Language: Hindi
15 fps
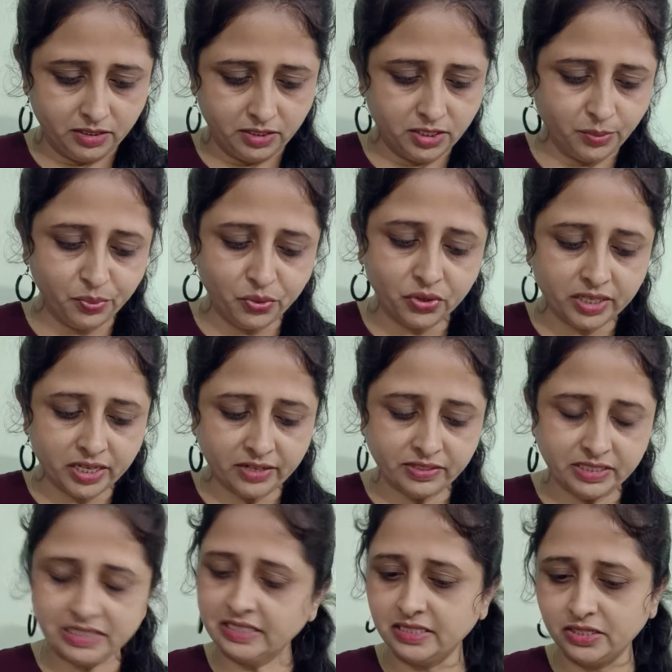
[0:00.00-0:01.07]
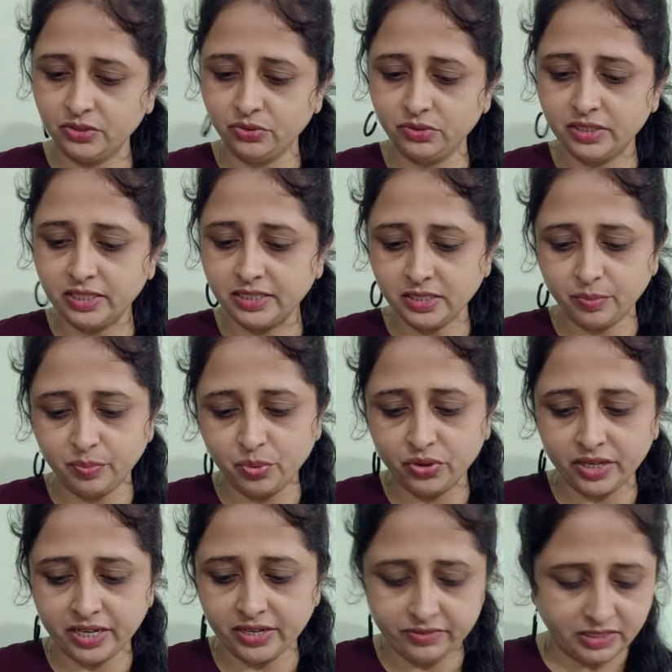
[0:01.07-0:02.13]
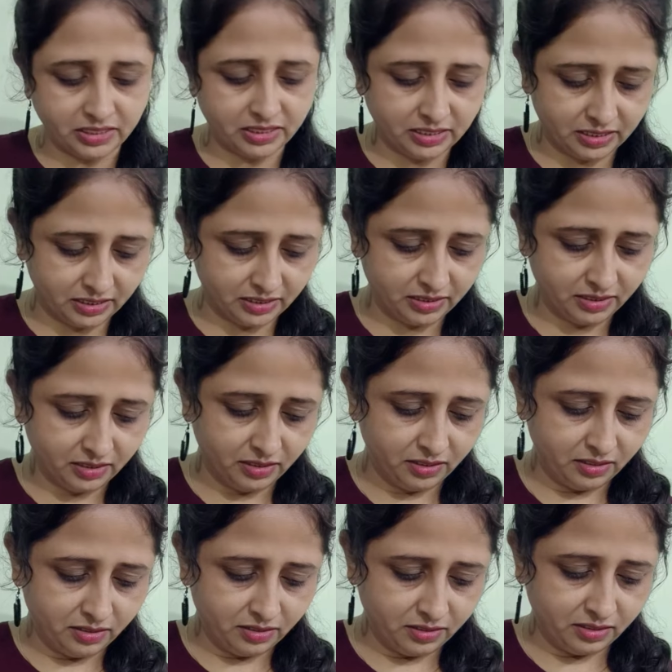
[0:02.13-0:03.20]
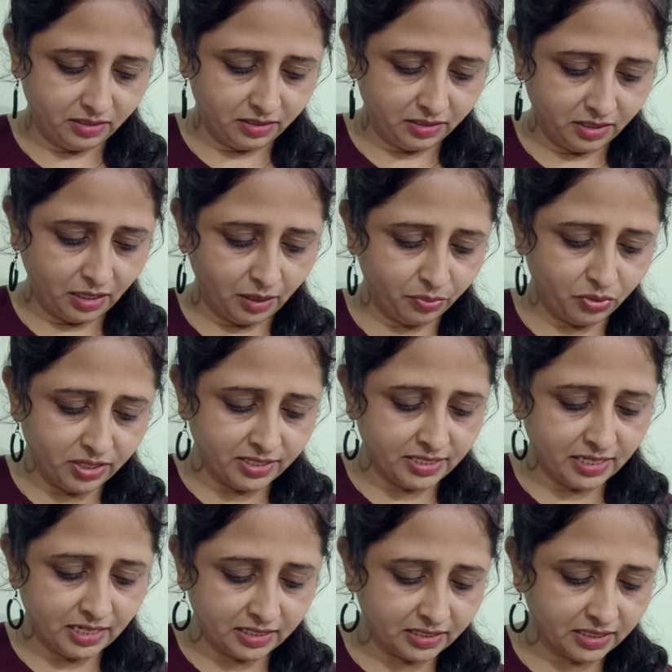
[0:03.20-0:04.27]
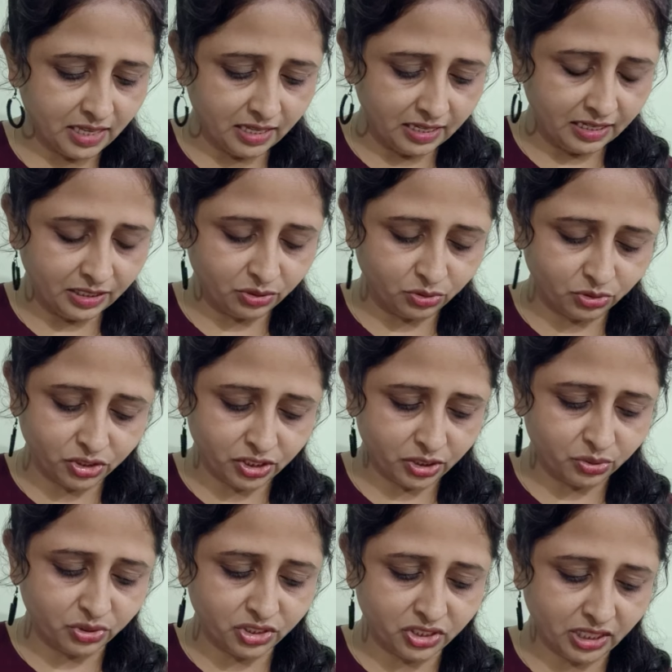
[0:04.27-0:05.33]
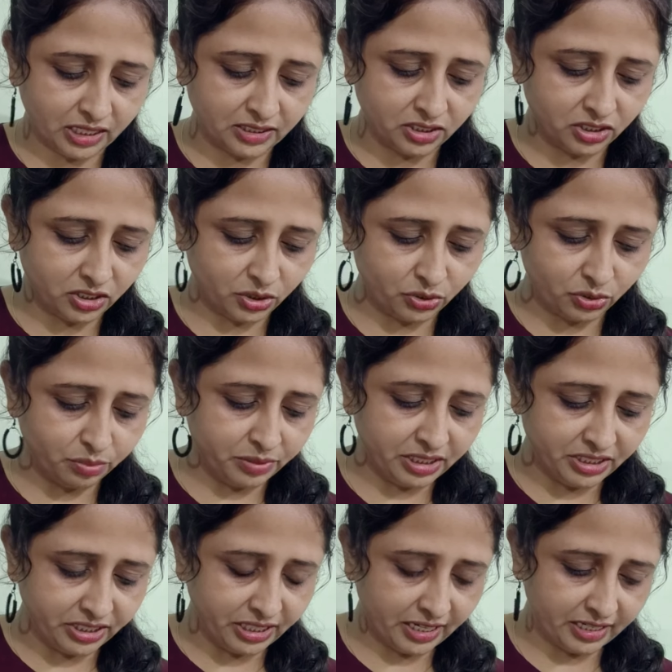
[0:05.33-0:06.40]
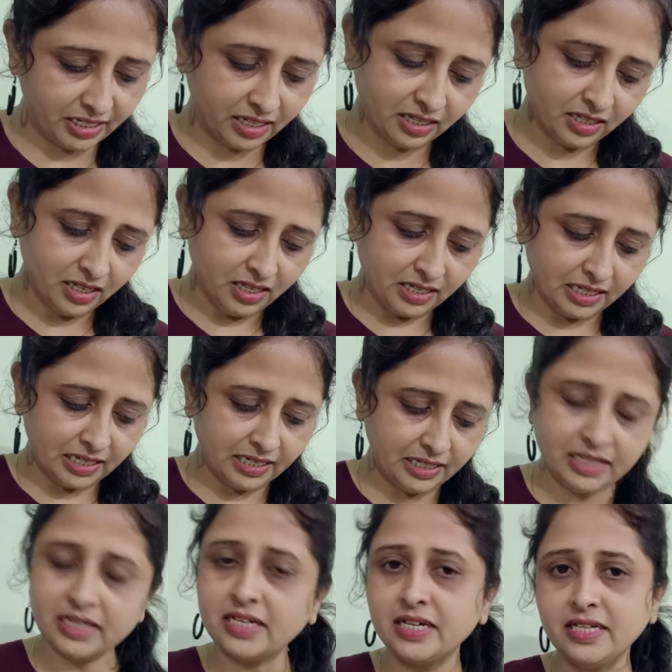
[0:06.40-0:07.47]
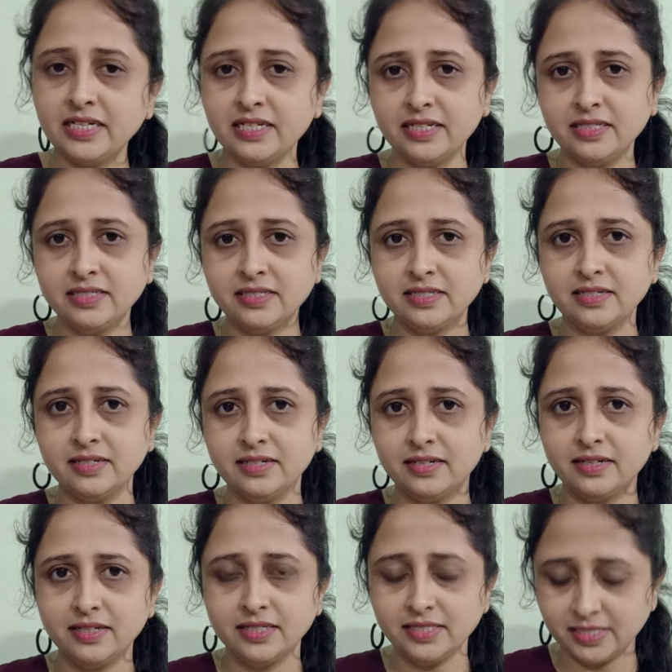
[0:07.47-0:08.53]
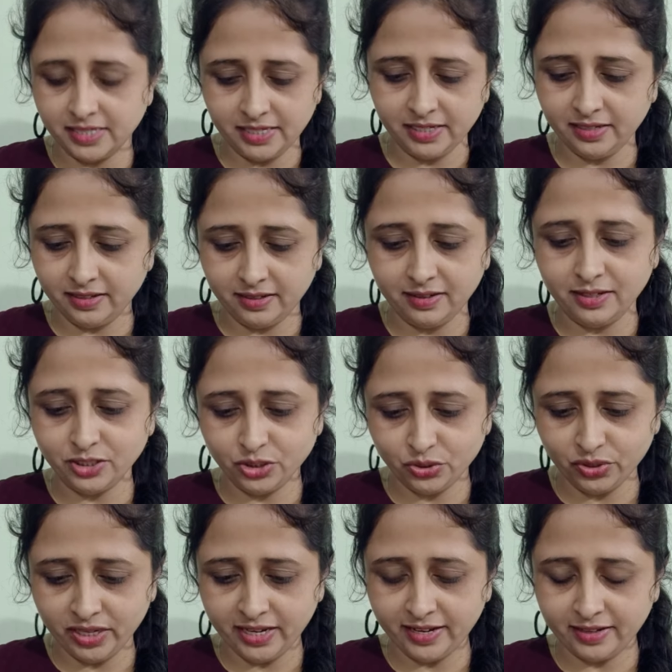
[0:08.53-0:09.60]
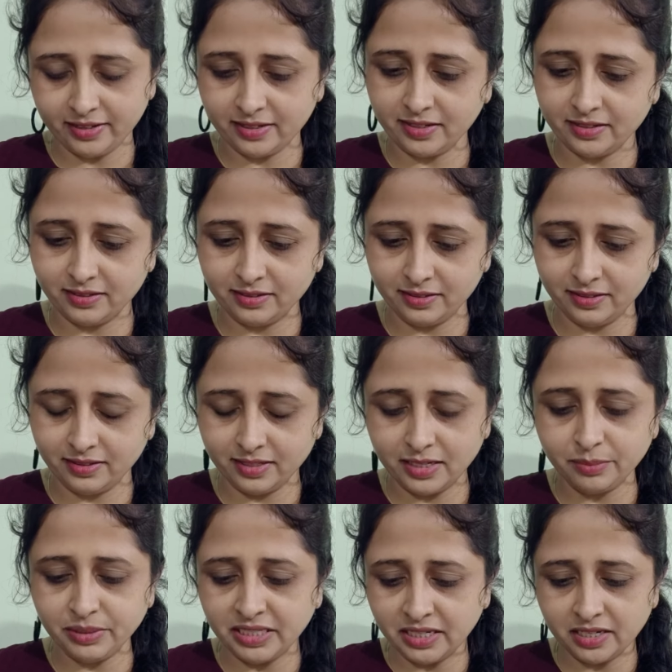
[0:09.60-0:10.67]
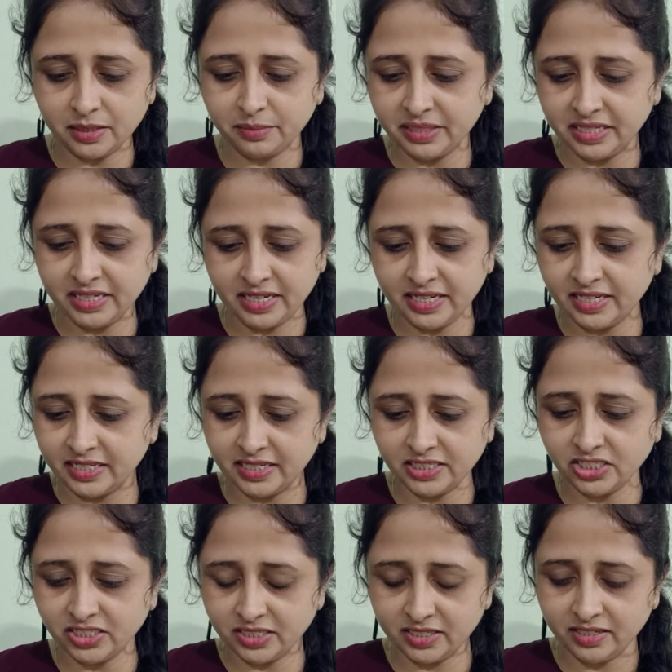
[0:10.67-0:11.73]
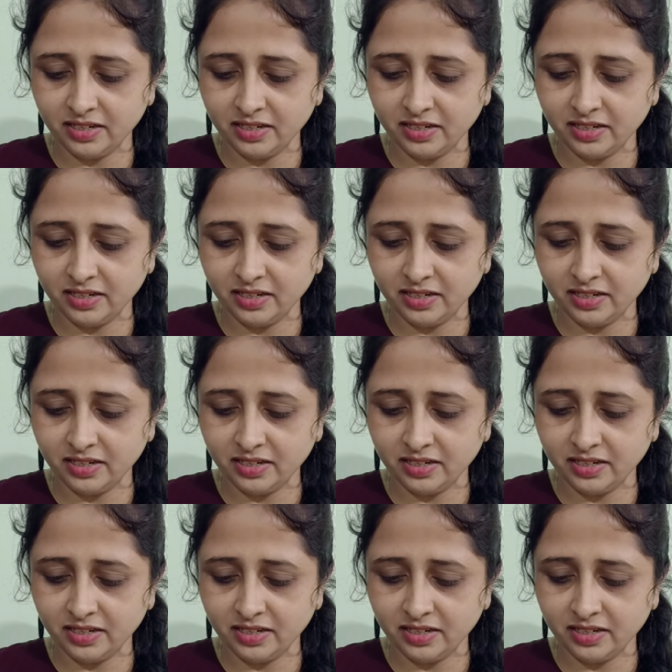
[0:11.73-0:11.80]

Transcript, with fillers: सपोर्ट की वजह से ओके सपोर्ट की वजह से आपको ऐसा लगता है कुछ ना कुछ चांस ज़रूर मिल जाएगा कहीं ना कहीं इस इसकी जो है कभी ना कभी ये एनर्जी